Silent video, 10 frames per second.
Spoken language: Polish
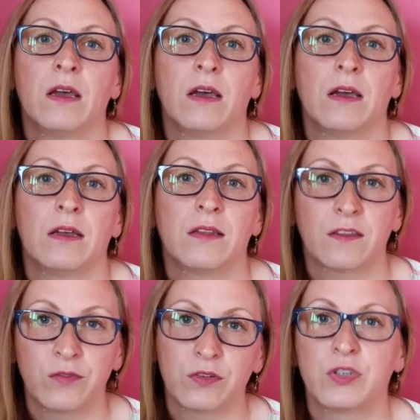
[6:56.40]
e, na
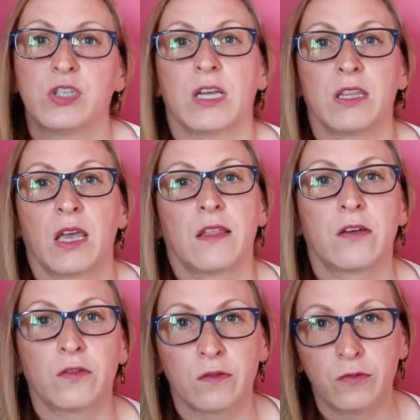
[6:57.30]
zwiotczenie, na
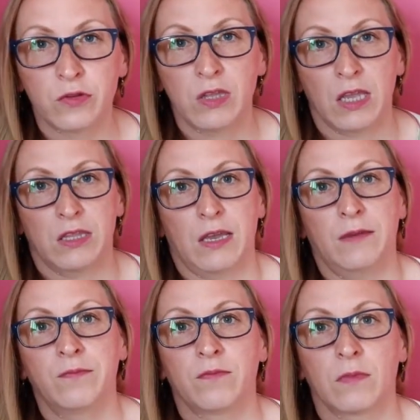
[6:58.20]

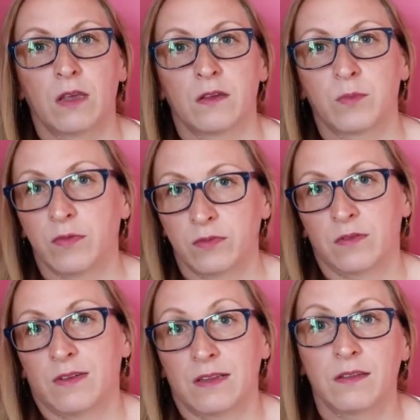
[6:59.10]
rozluźnienie, E,
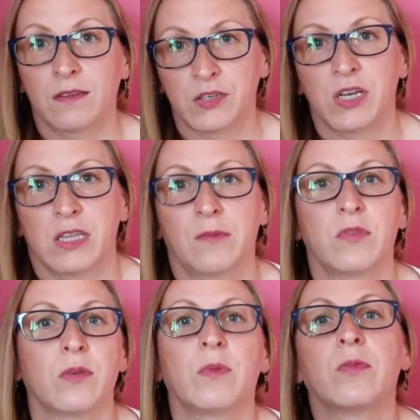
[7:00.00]
spowodowane starzeniem
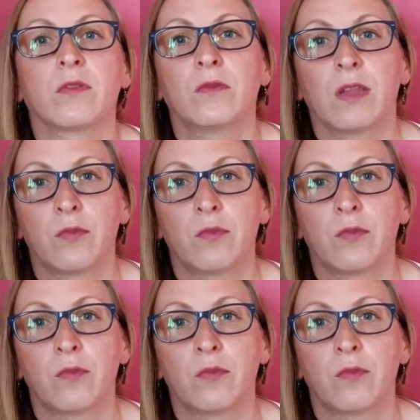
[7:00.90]
się po prostu na